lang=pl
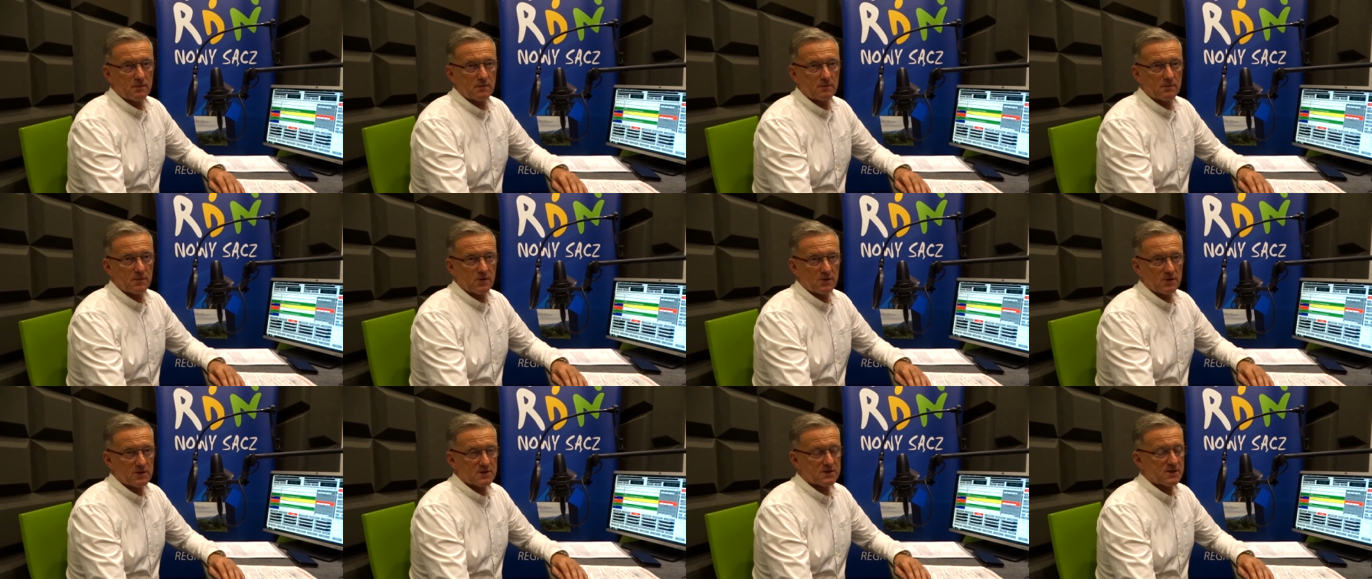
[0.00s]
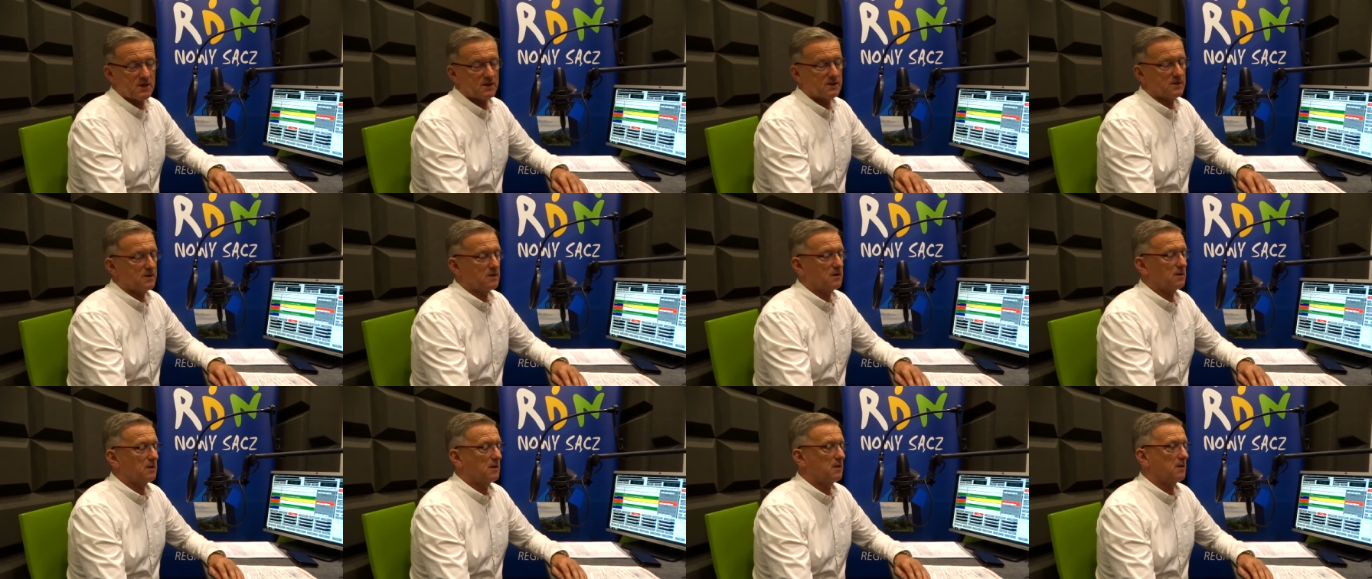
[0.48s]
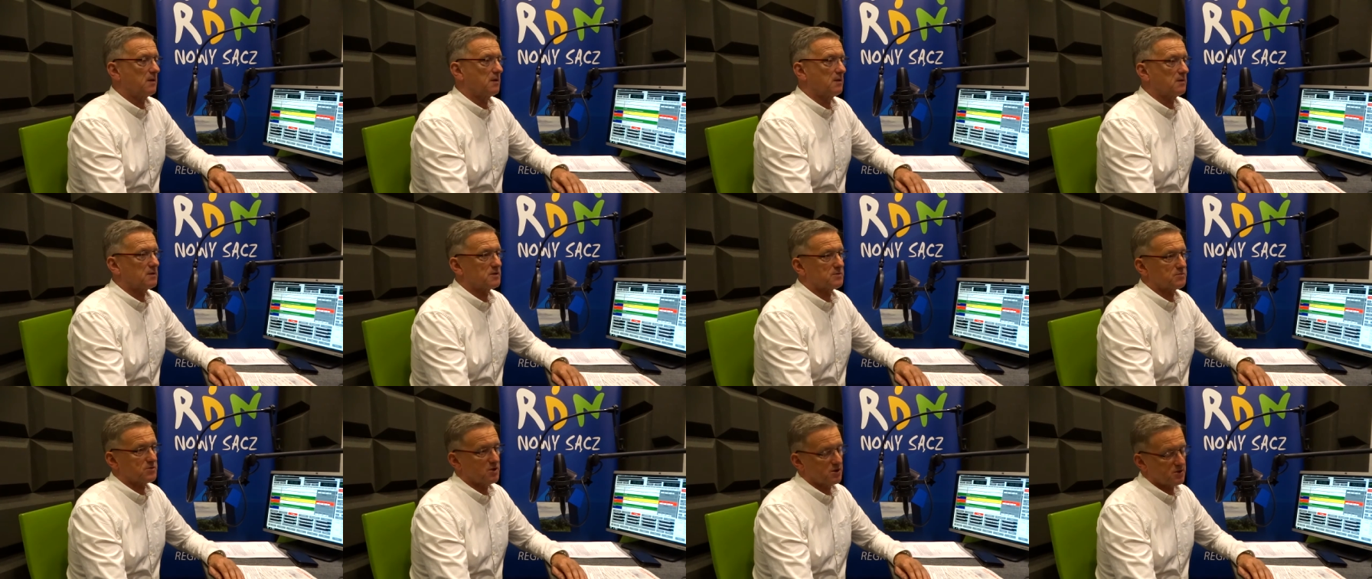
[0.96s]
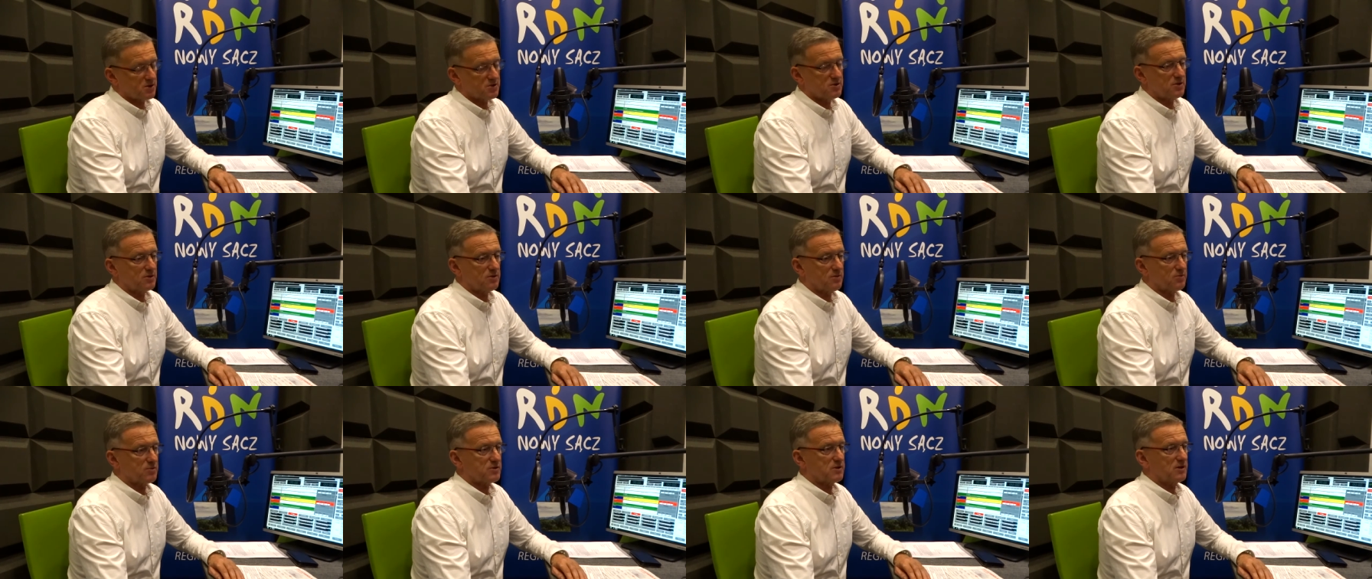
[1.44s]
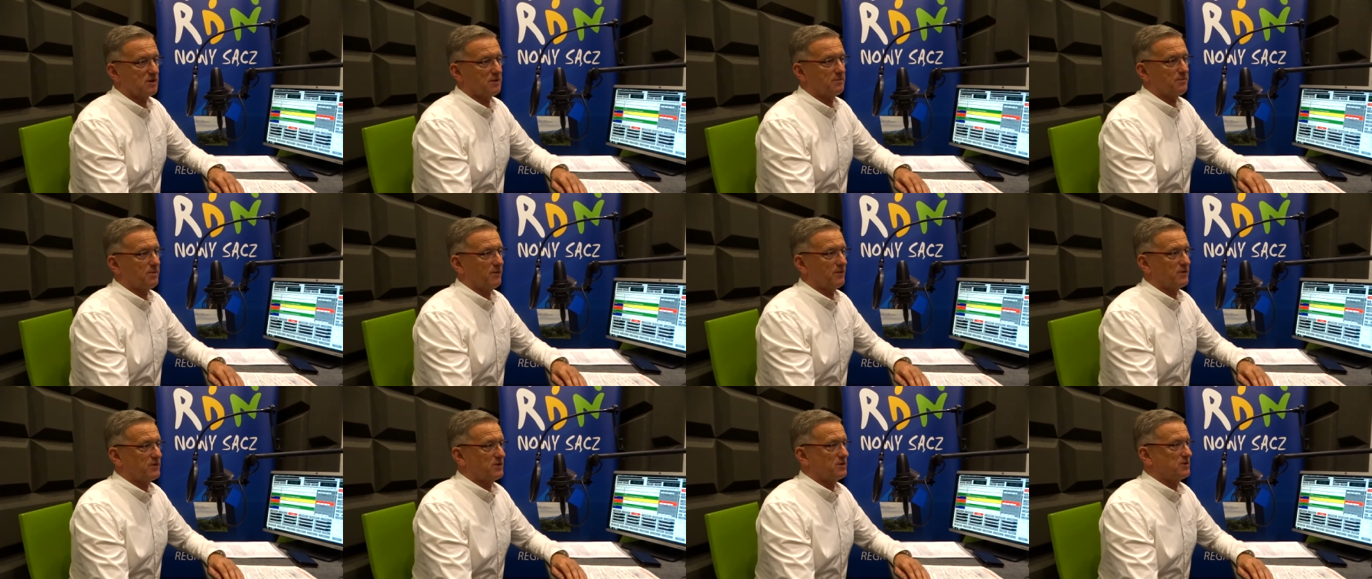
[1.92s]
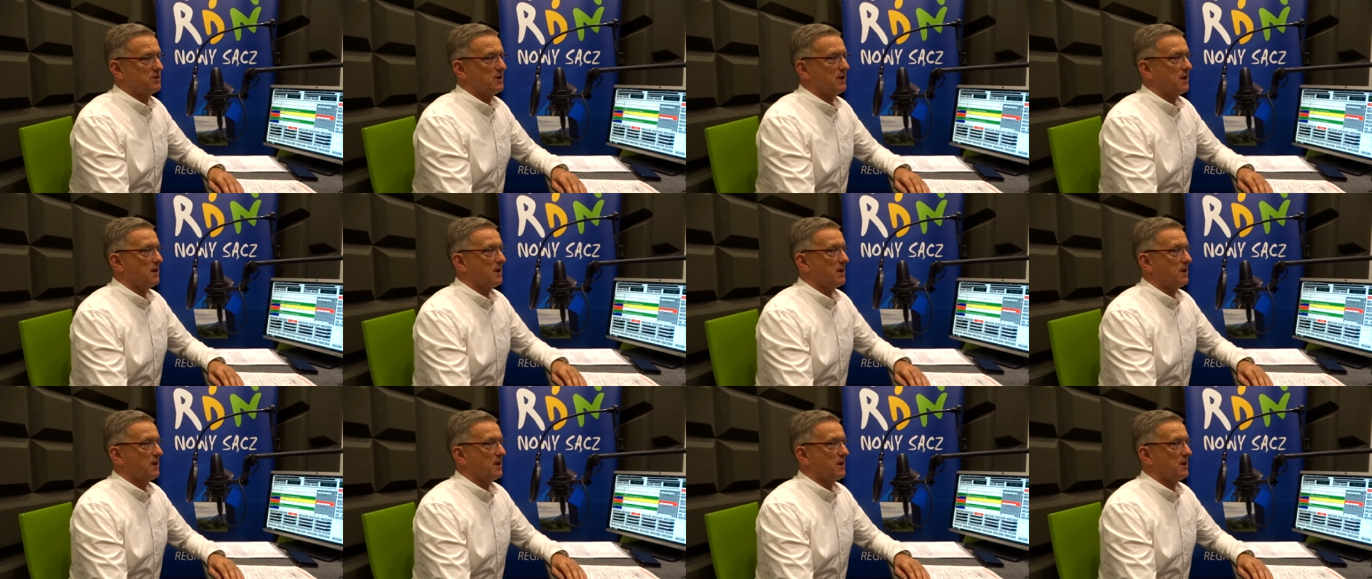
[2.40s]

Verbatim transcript: No niestety, y, z przykrością to muszę powiedzieć,